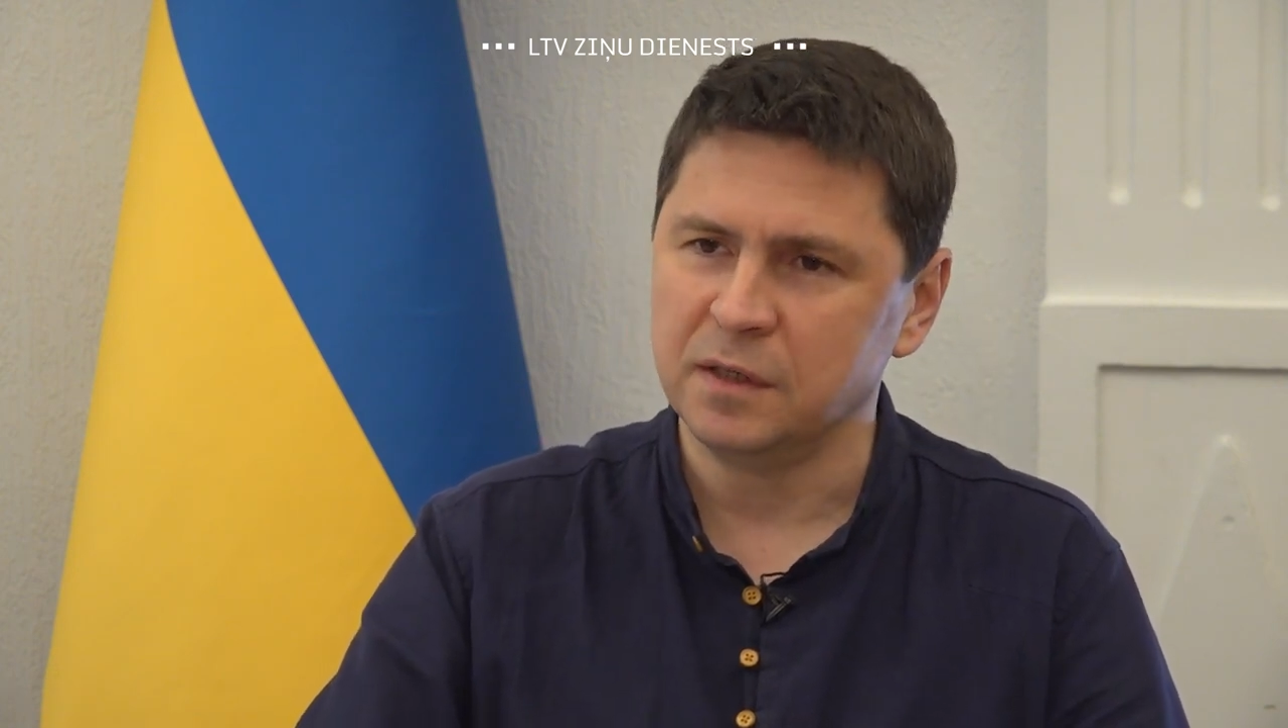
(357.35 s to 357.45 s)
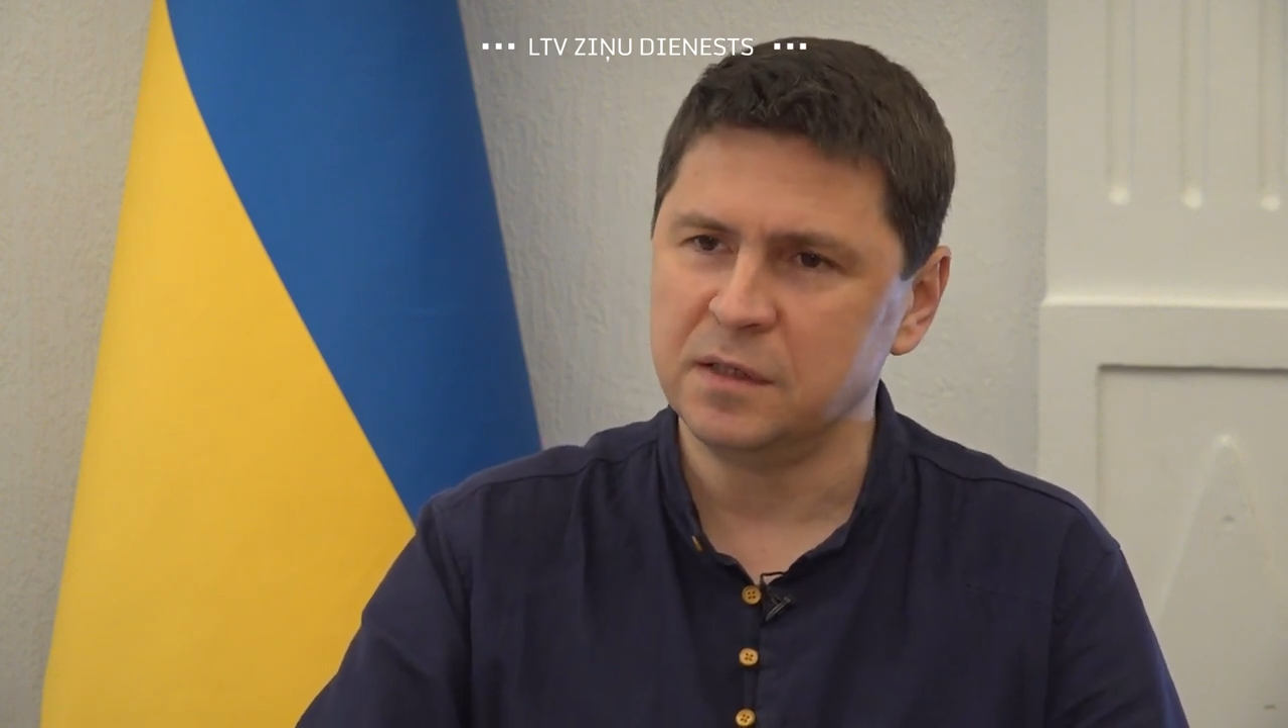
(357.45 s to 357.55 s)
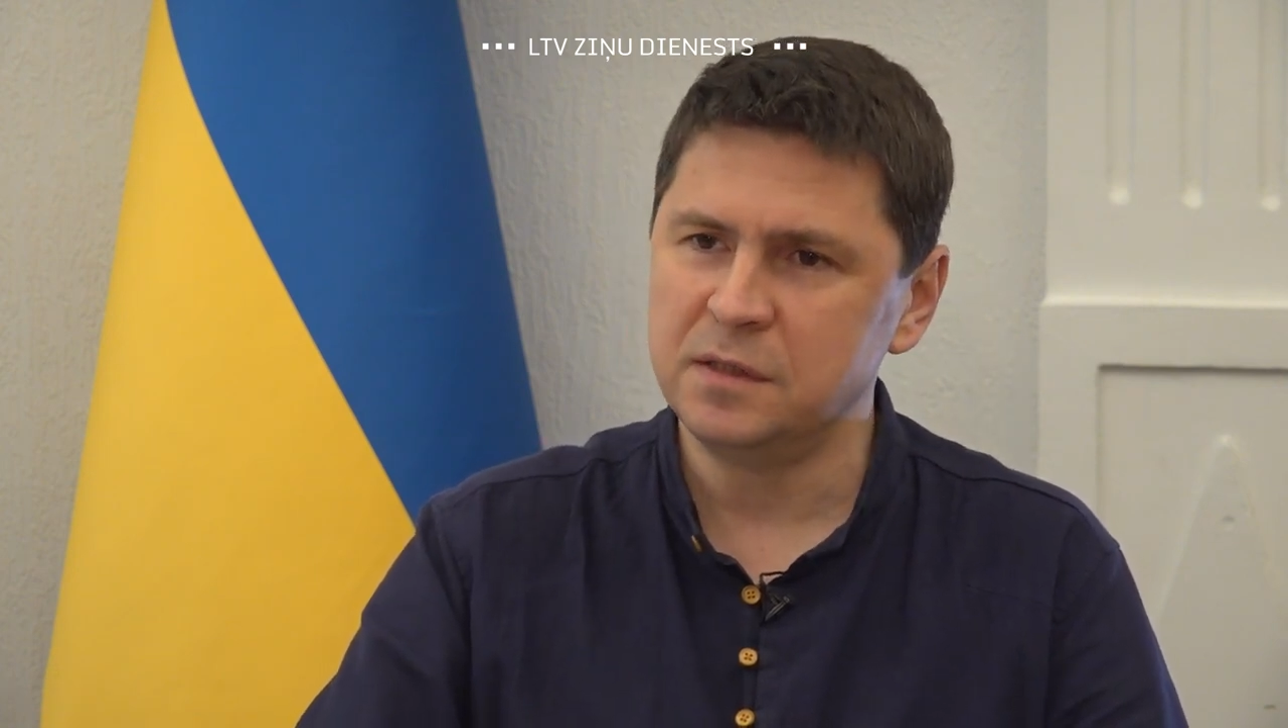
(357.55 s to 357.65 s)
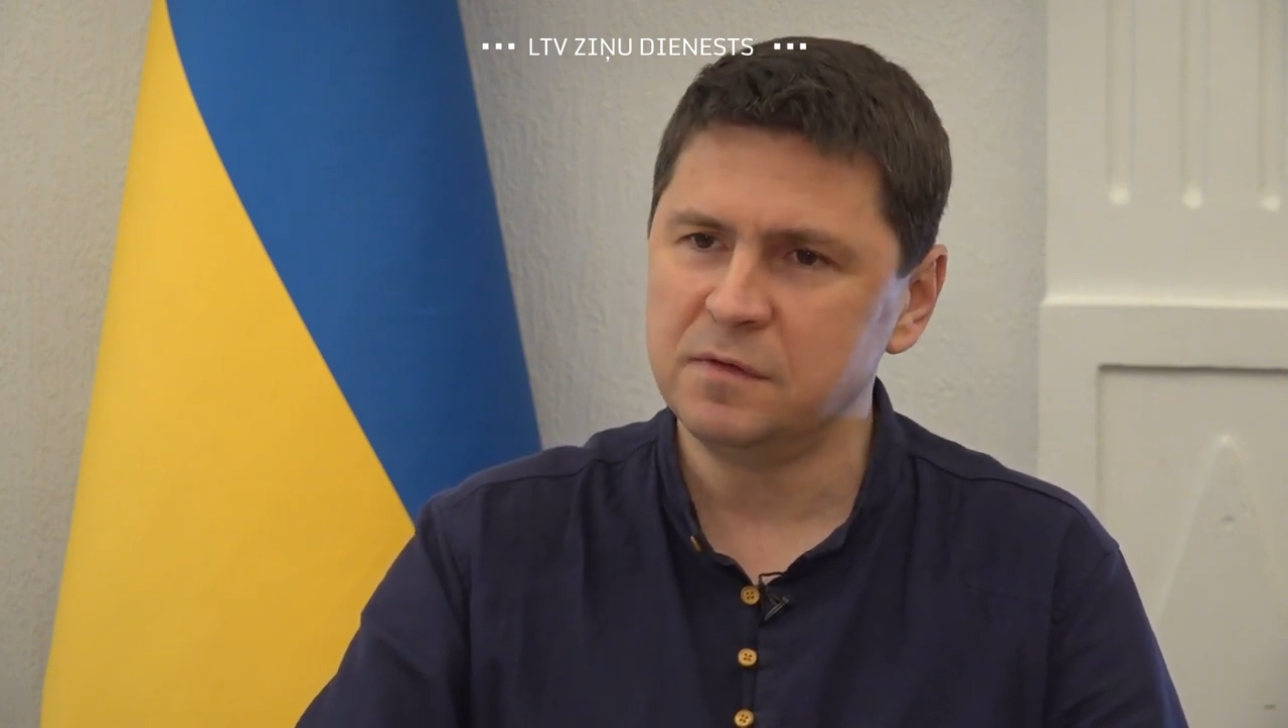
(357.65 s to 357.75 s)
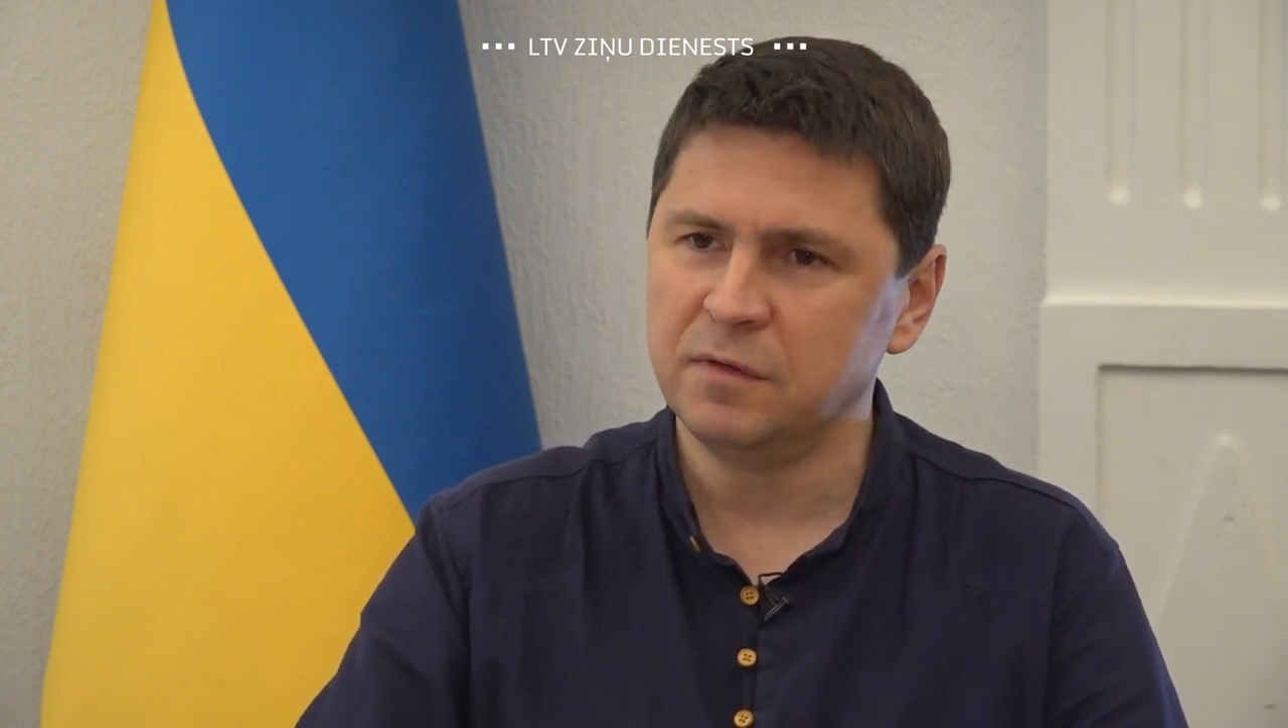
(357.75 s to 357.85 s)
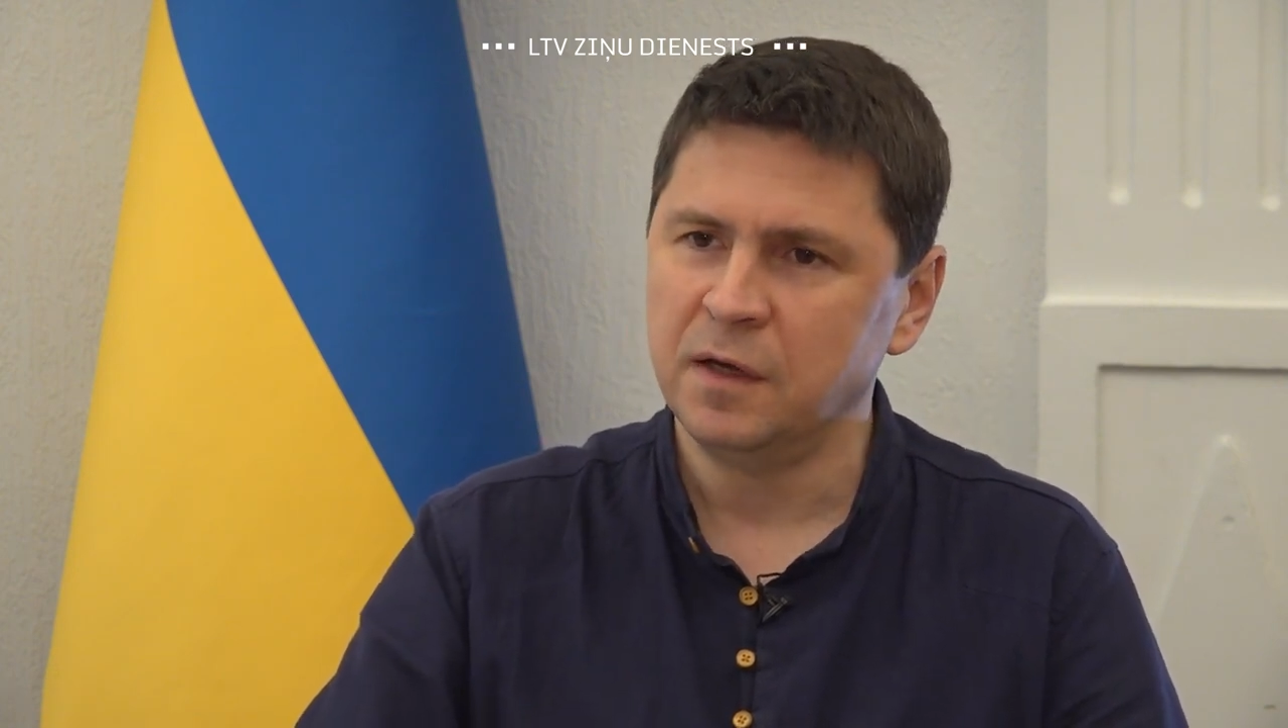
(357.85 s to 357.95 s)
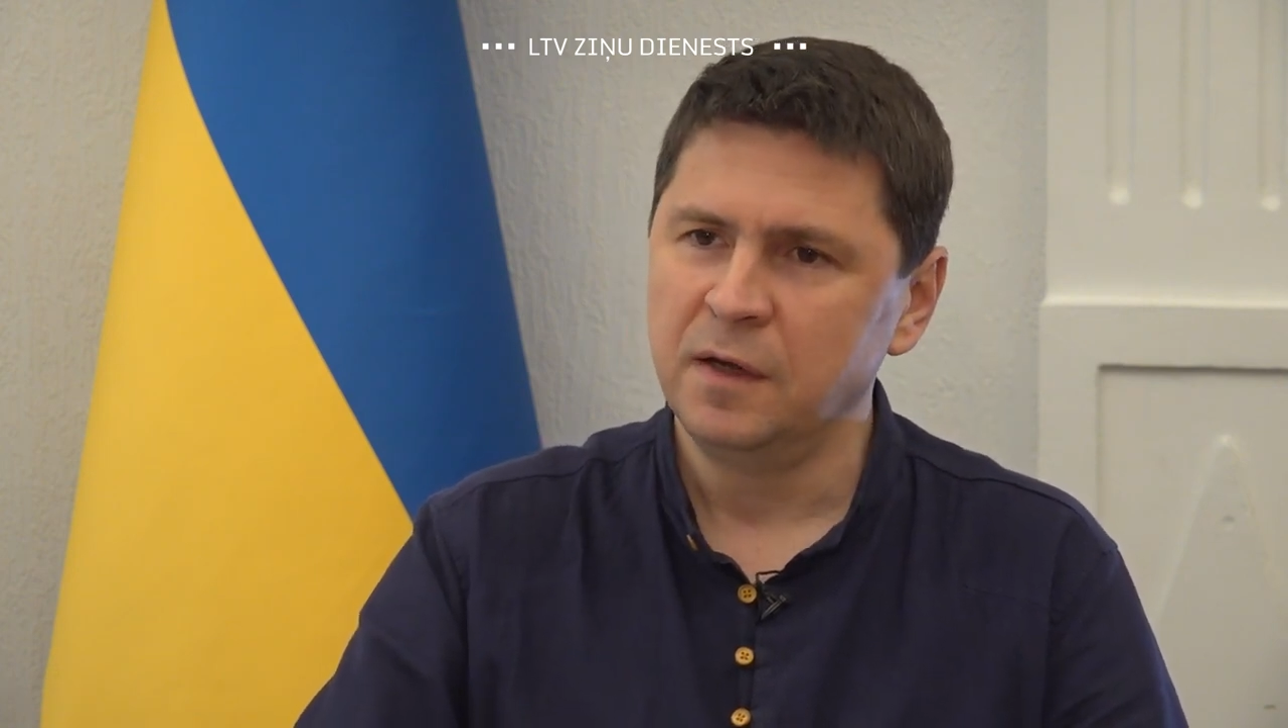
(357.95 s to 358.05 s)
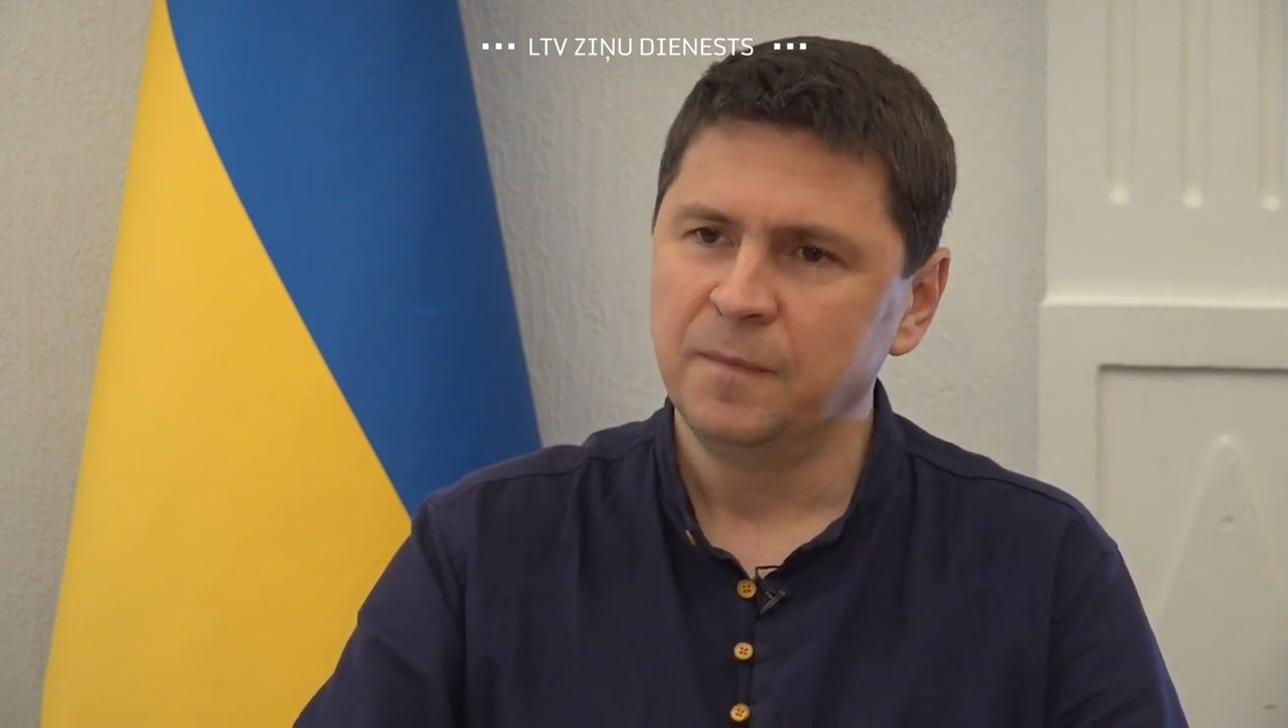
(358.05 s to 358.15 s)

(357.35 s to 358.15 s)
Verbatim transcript: действия